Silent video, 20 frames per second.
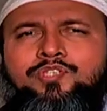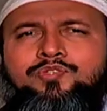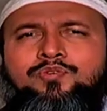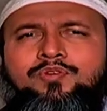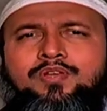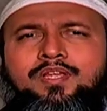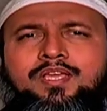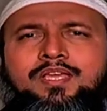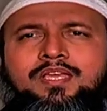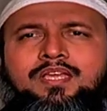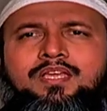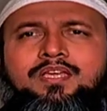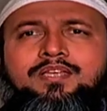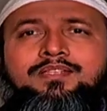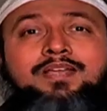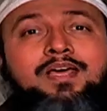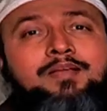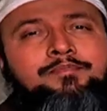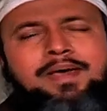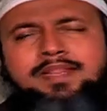বিশেষ করে
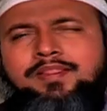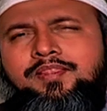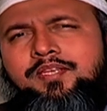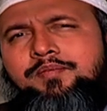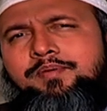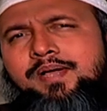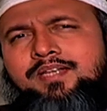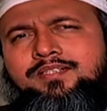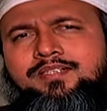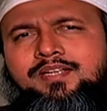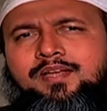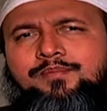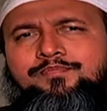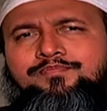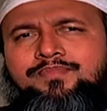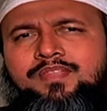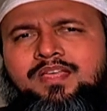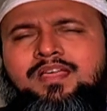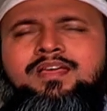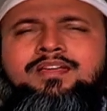তার মাতৃভাষা
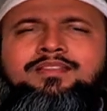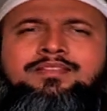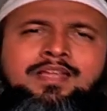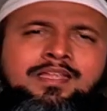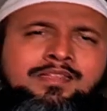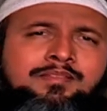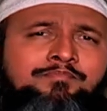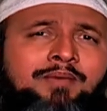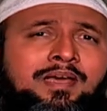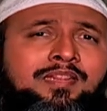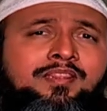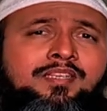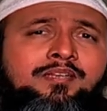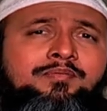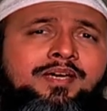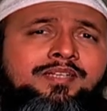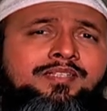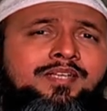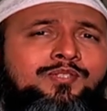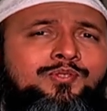তার
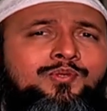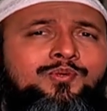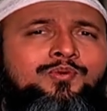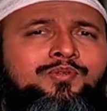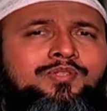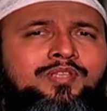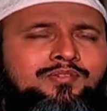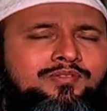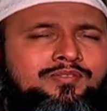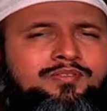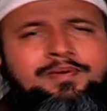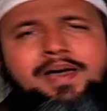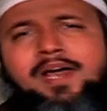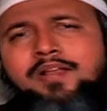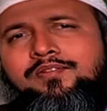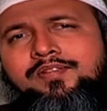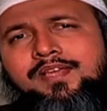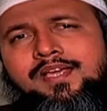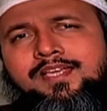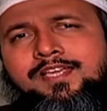মাতৃভাষার যোগ্যতা যদি
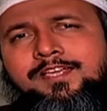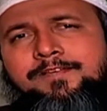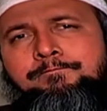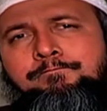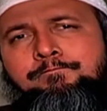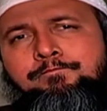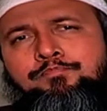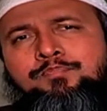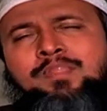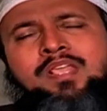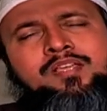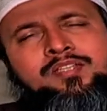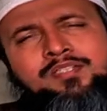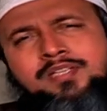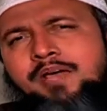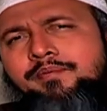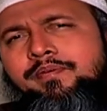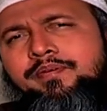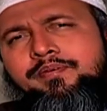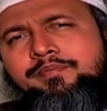ভালো থাকে
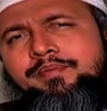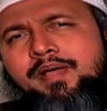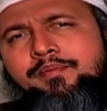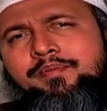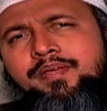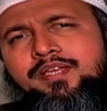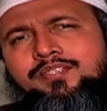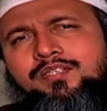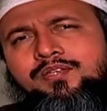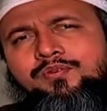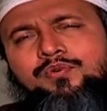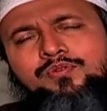স্বাভাবিকভাবে